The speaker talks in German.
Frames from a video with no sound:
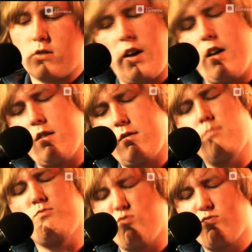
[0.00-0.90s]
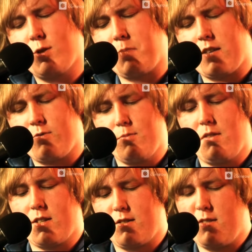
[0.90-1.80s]
okay, sprechen wir
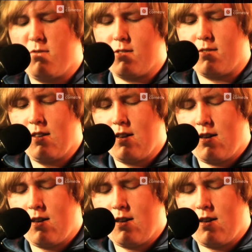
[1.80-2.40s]
über was Tiefes.